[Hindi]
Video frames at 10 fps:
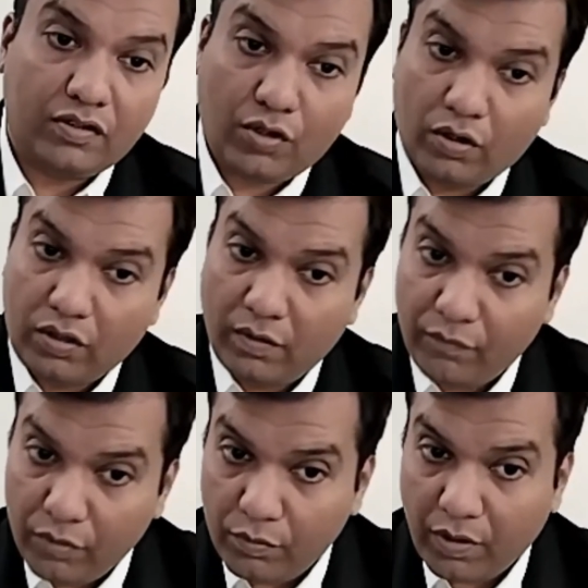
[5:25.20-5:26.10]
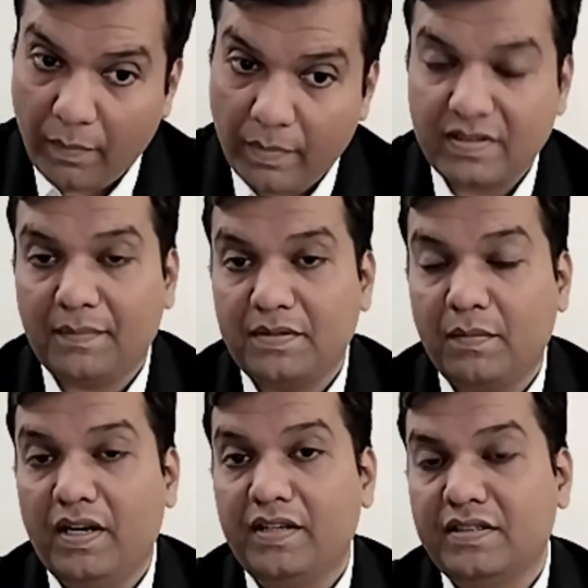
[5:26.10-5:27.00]
शॉर्ट टर्म व्यू के हिसाब से
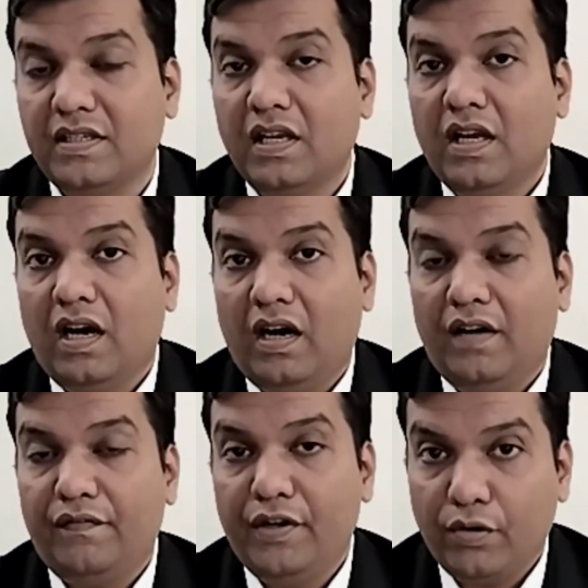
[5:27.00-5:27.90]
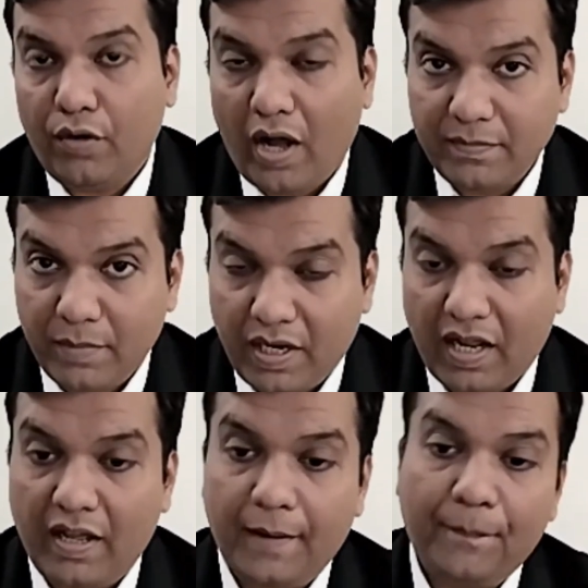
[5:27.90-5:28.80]
मैंने इस आ, वीडियो को आज
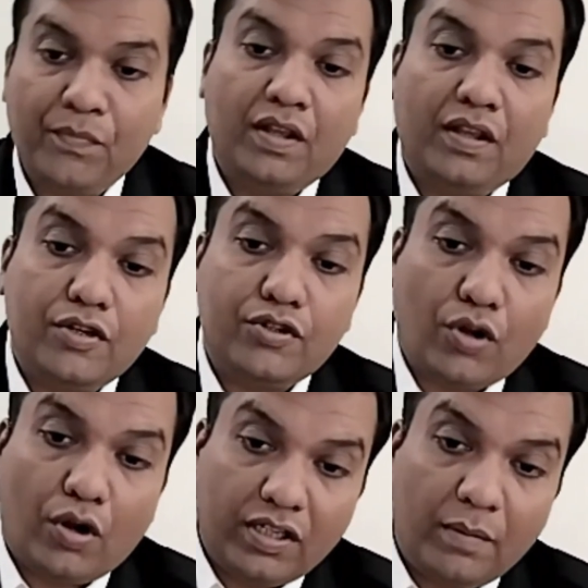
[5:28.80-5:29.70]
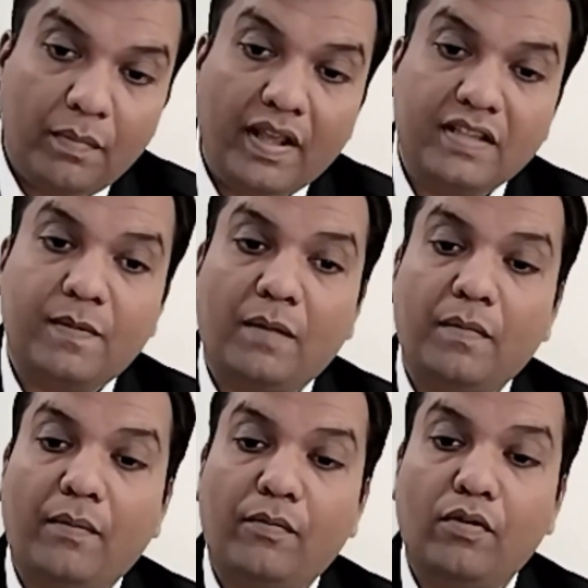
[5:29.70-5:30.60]
बनाया है कि शॉर्ट टर्म में येस बैंक
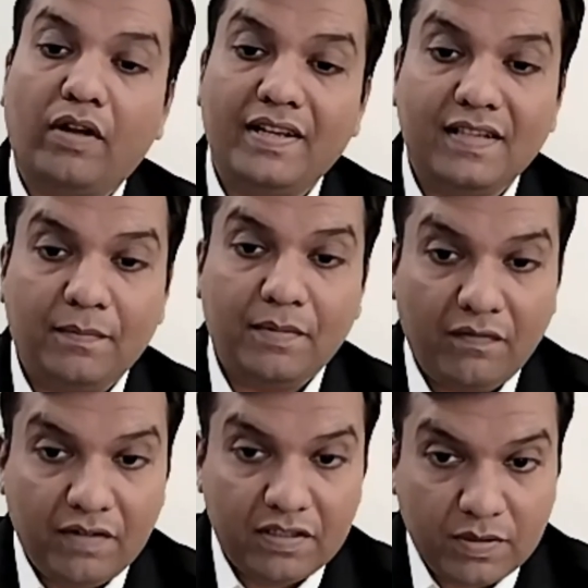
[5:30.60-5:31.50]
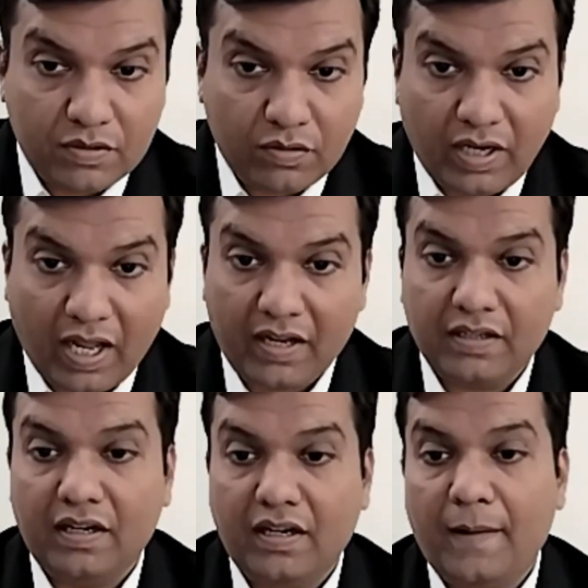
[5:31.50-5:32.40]
में आपको कैसे अपने इन्वेस्टमेंट्स को टैकल
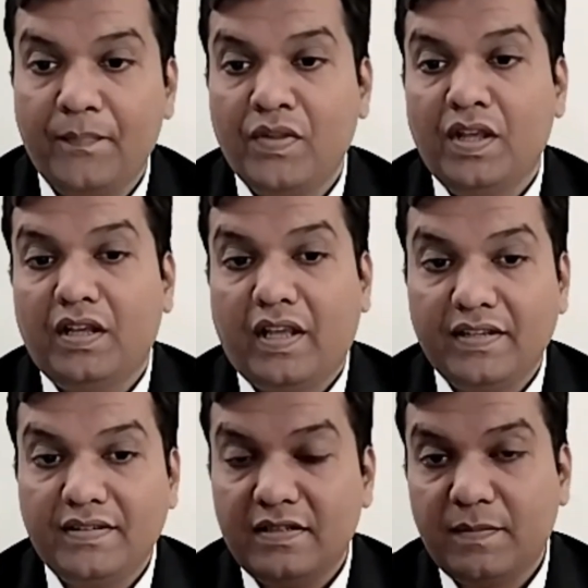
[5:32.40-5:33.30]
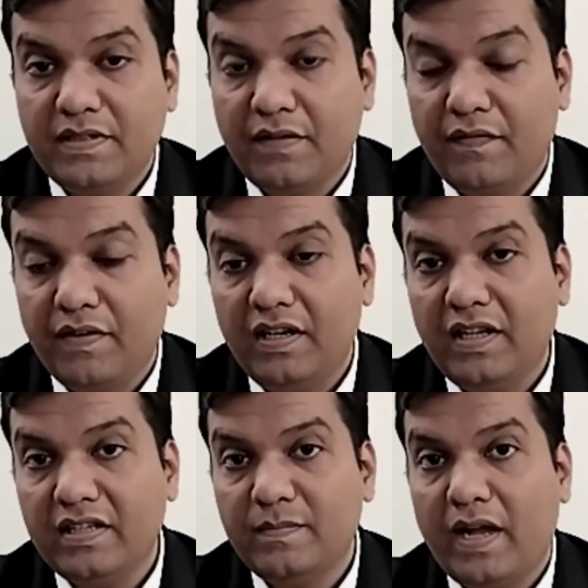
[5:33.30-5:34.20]
करना है कैसे स्पेसिफिकली
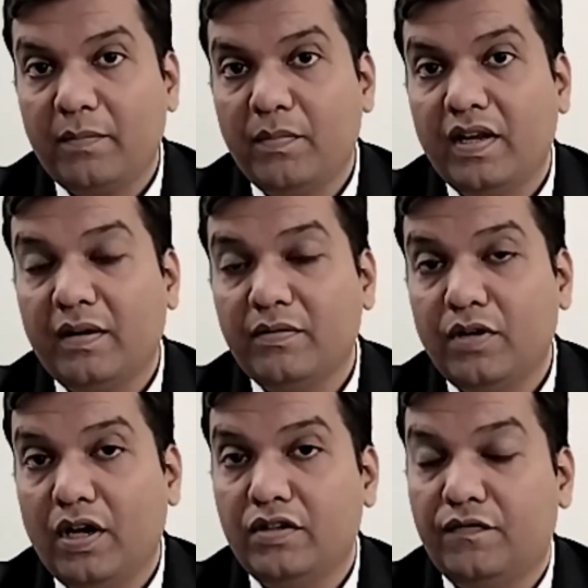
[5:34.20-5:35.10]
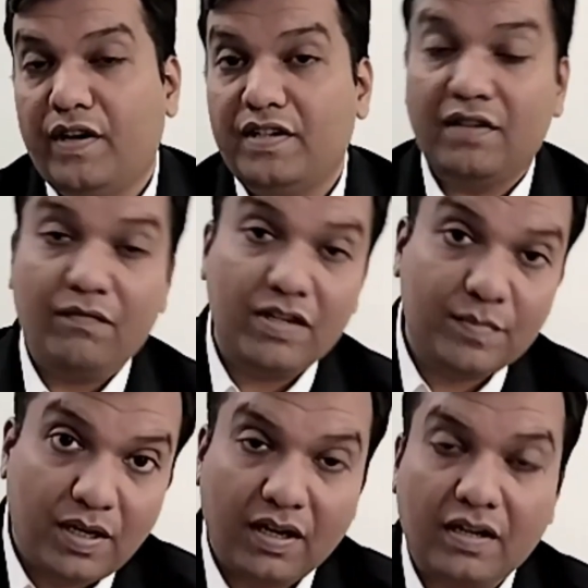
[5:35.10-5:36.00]
येस बैंक में फ्रेश
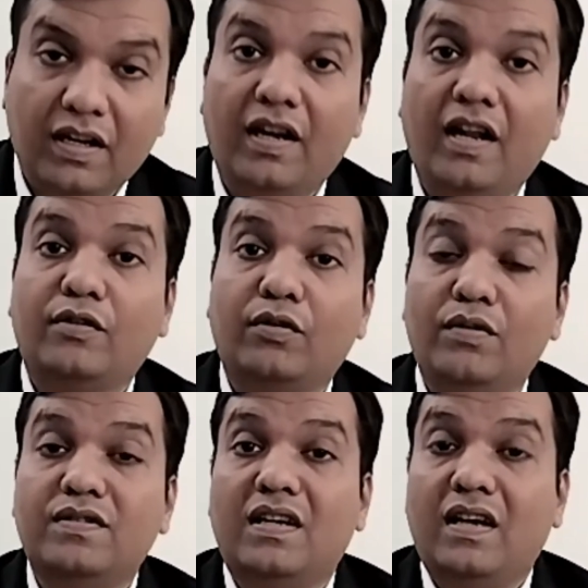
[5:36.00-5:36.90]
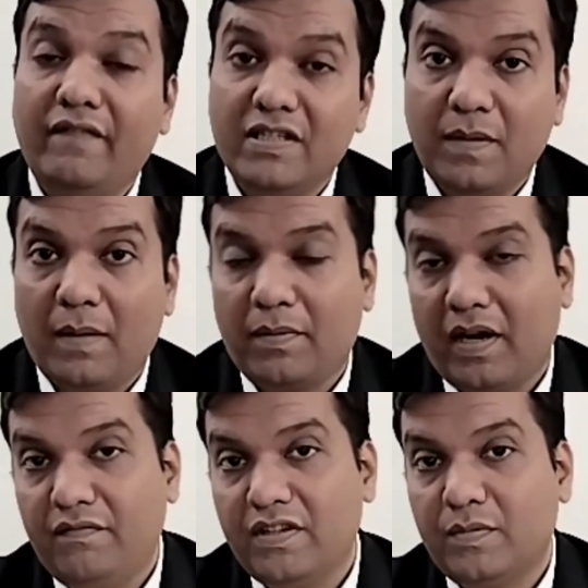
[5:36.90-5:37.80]
इन्वेस्टमेंट अगर करना है तो कौन से लेवल्स पे आपका
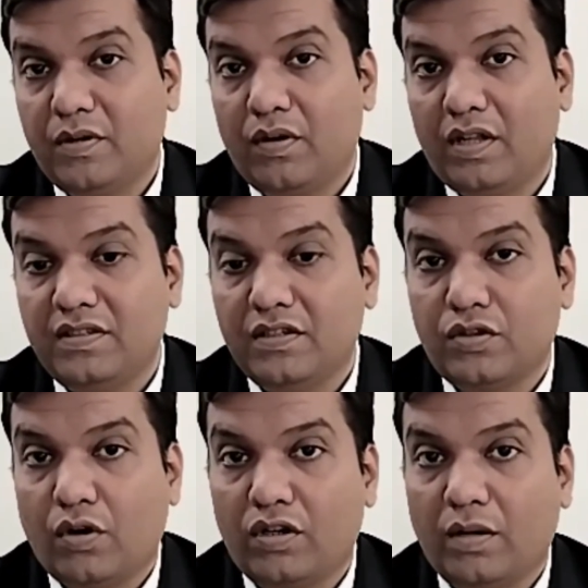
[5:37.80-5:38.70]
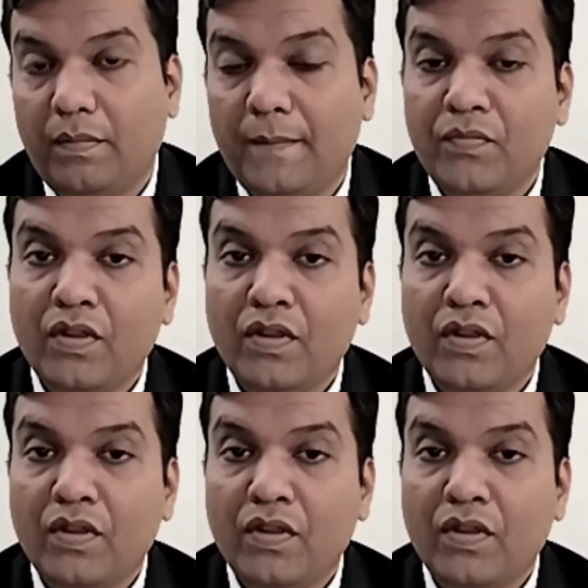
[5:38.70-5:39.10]
इन्वेस्टमेंट होना चाहिए शॉर्ट टर्म में